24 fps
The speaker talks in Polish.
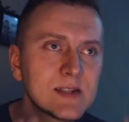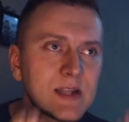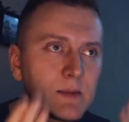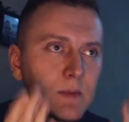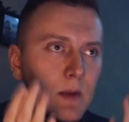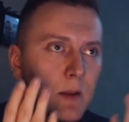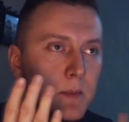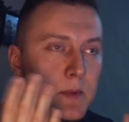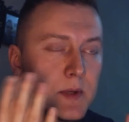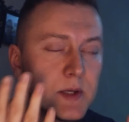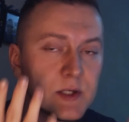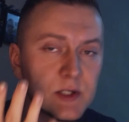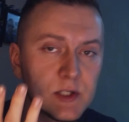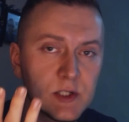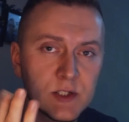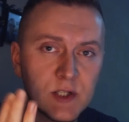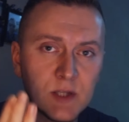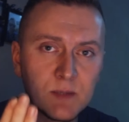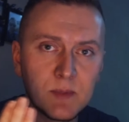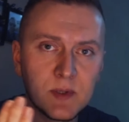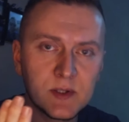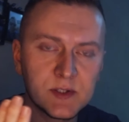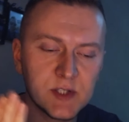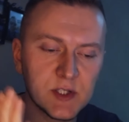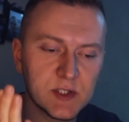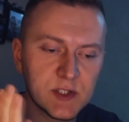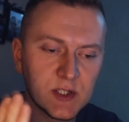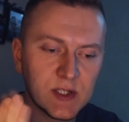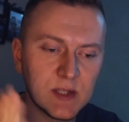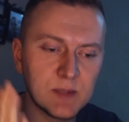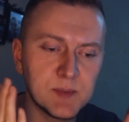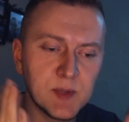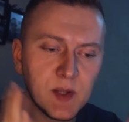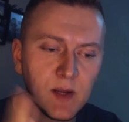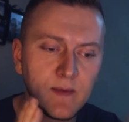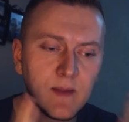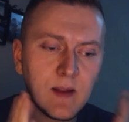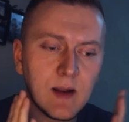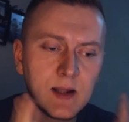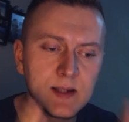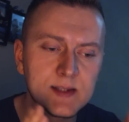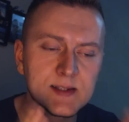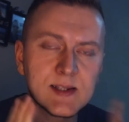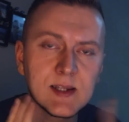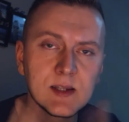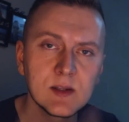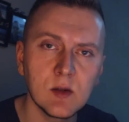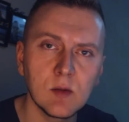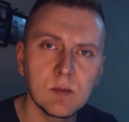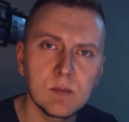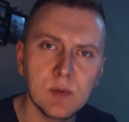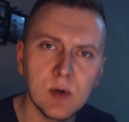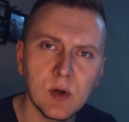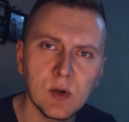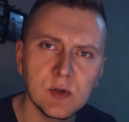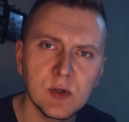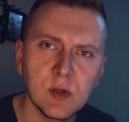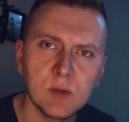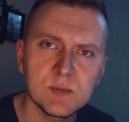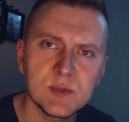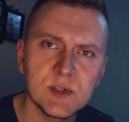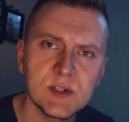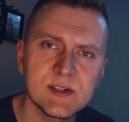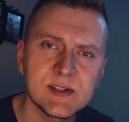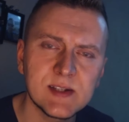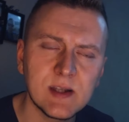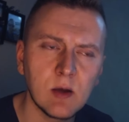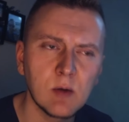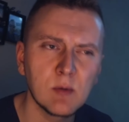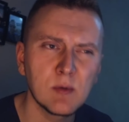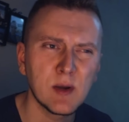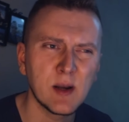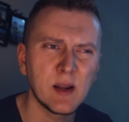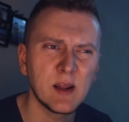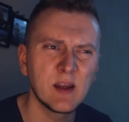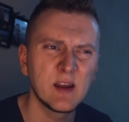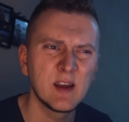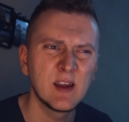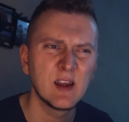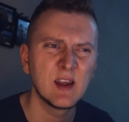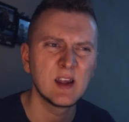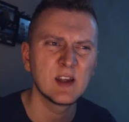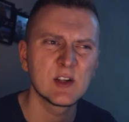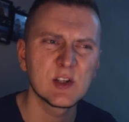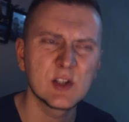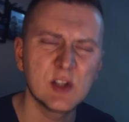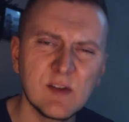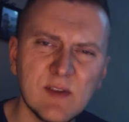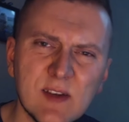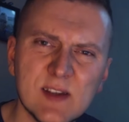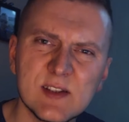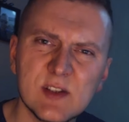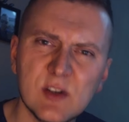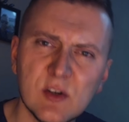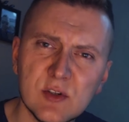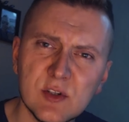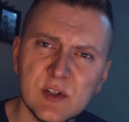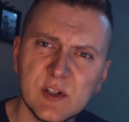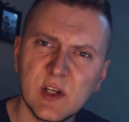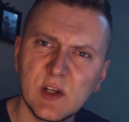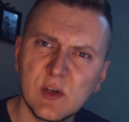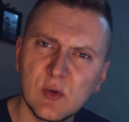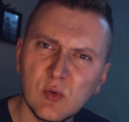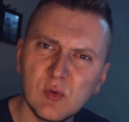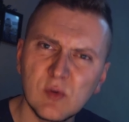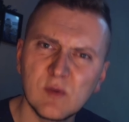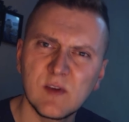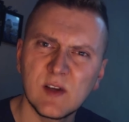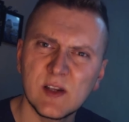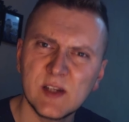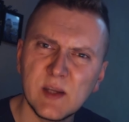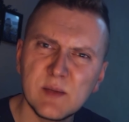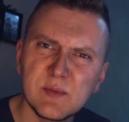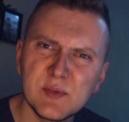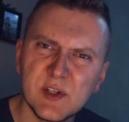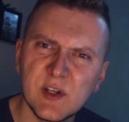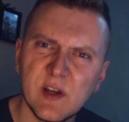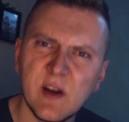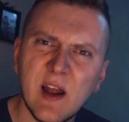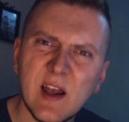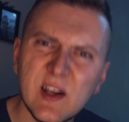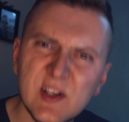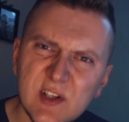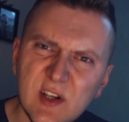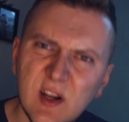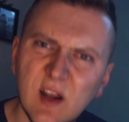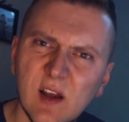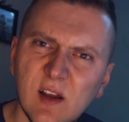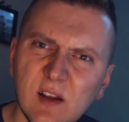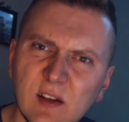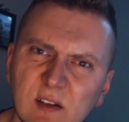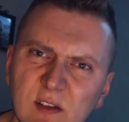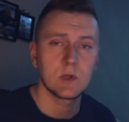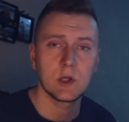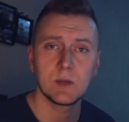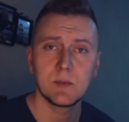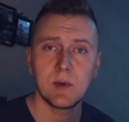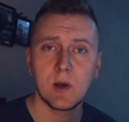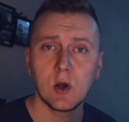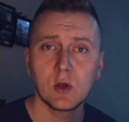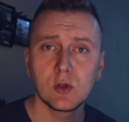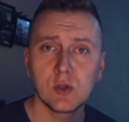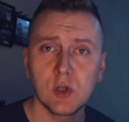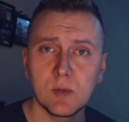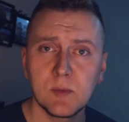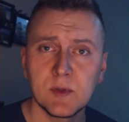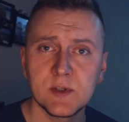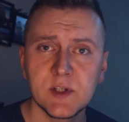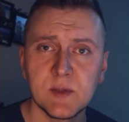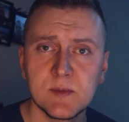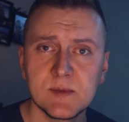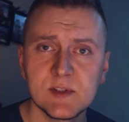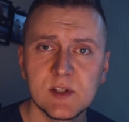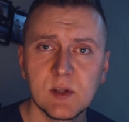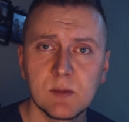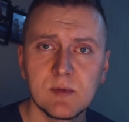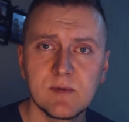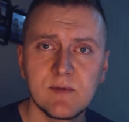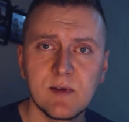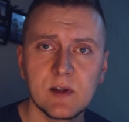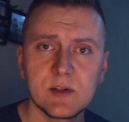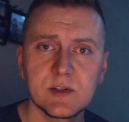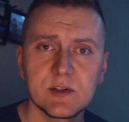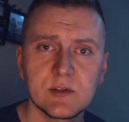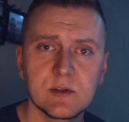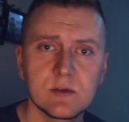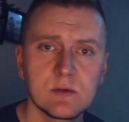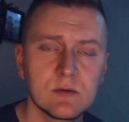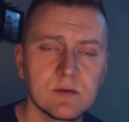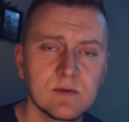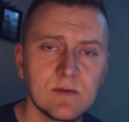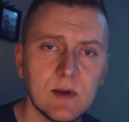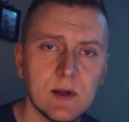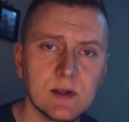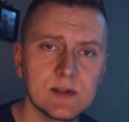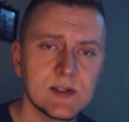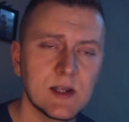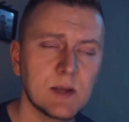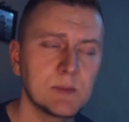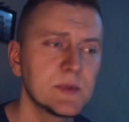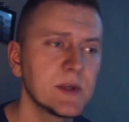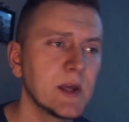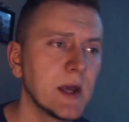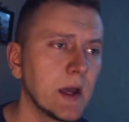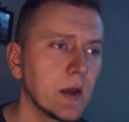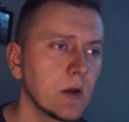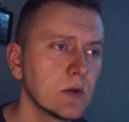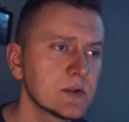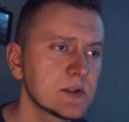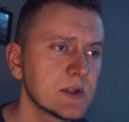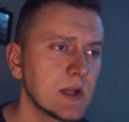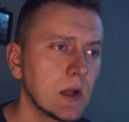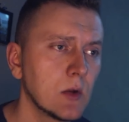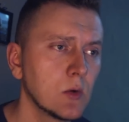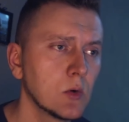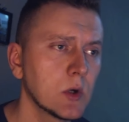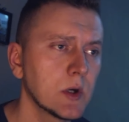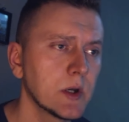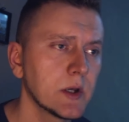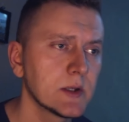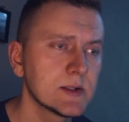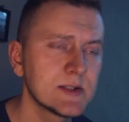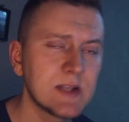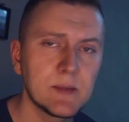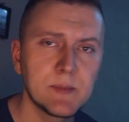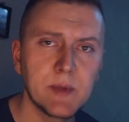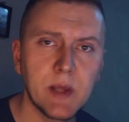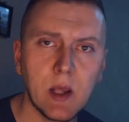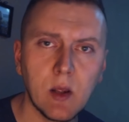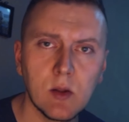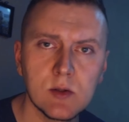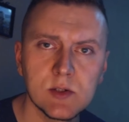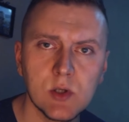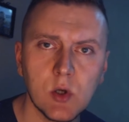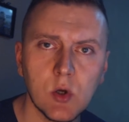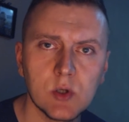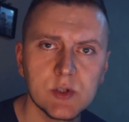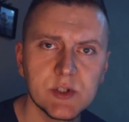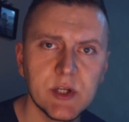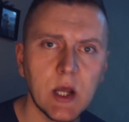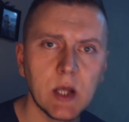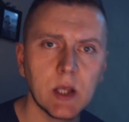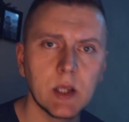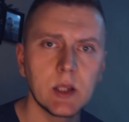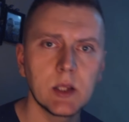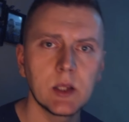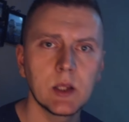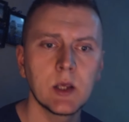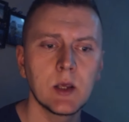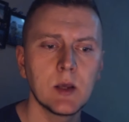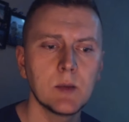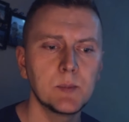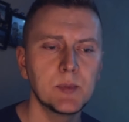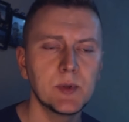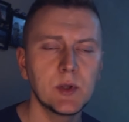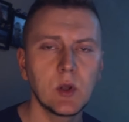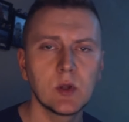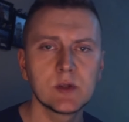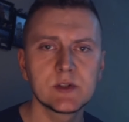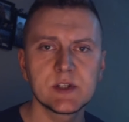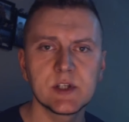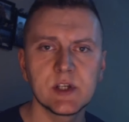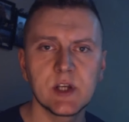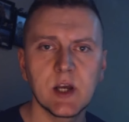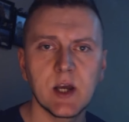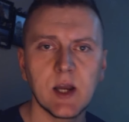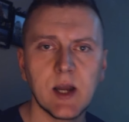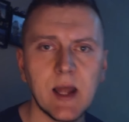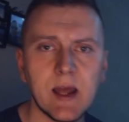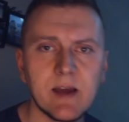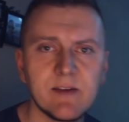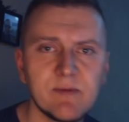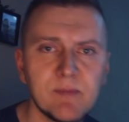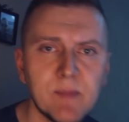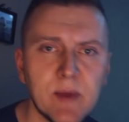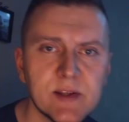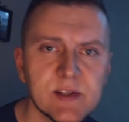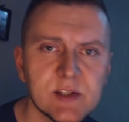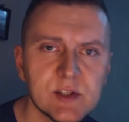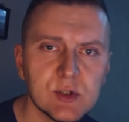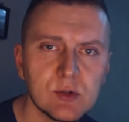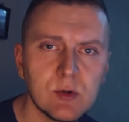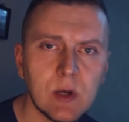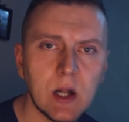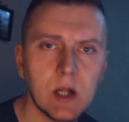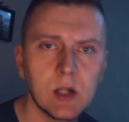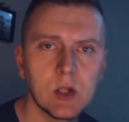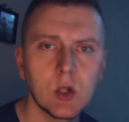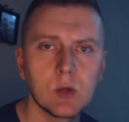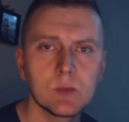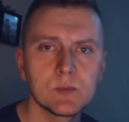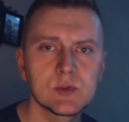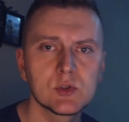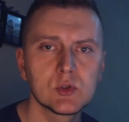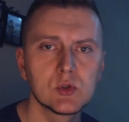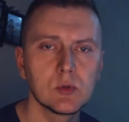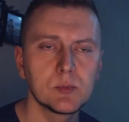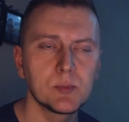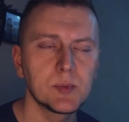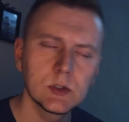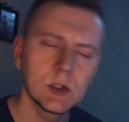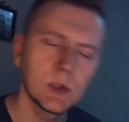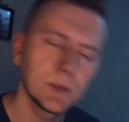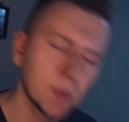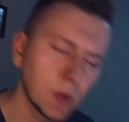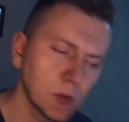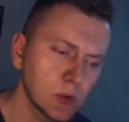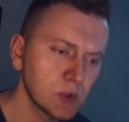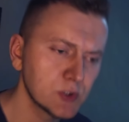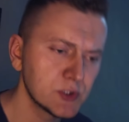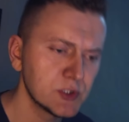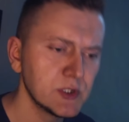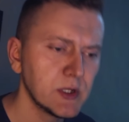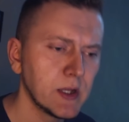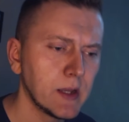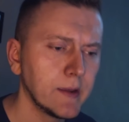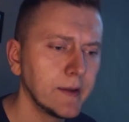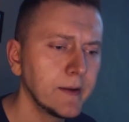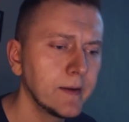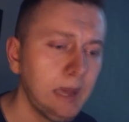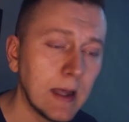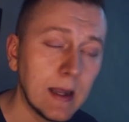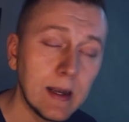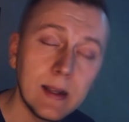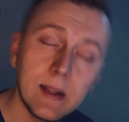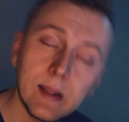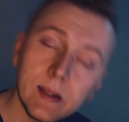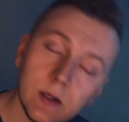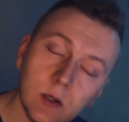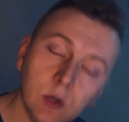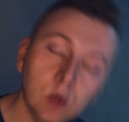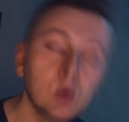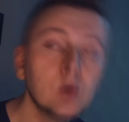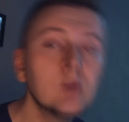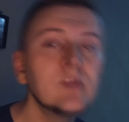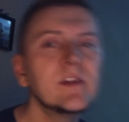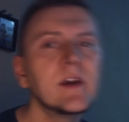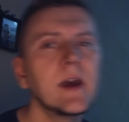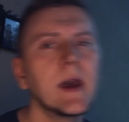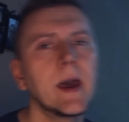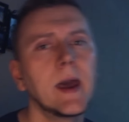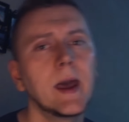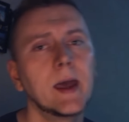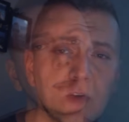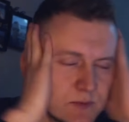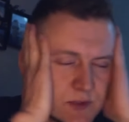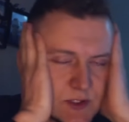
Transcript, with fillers: Sama myśl, że będziecie napierdalać z jedną bronią przez całą grę, czy to was troszkę kurwa nie przeraża? Chyba honor będziemy zdobywać, kurwa, zabijając aluchy, zabijając hordziaki, pijąc ich krew menstrualną z dup. No ponoć nie, ale chuj wie.